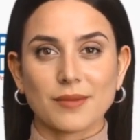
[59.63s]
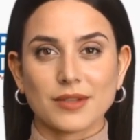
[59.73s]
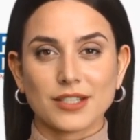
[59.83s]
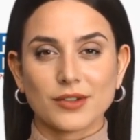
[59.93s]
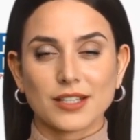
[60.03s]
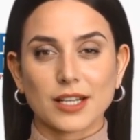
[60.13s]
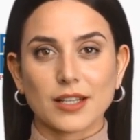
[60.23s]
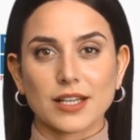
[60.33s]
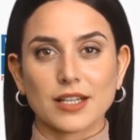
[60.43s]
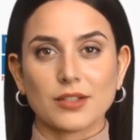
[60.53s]
nuestro
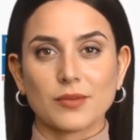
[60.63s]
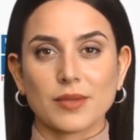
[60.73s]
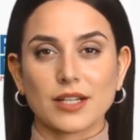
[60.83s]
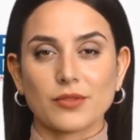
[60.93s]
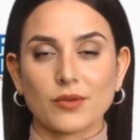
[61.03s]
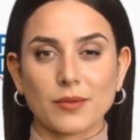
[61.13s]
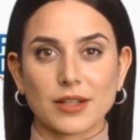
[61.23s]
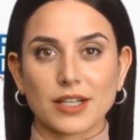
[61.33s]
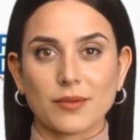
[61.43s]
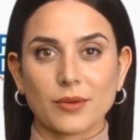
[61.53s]
siguiente resumen
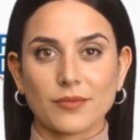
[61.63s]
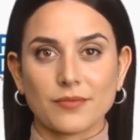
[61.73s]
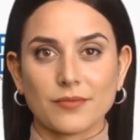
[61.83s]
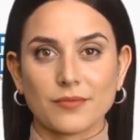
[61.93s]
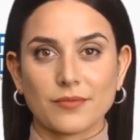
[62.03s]
informativo.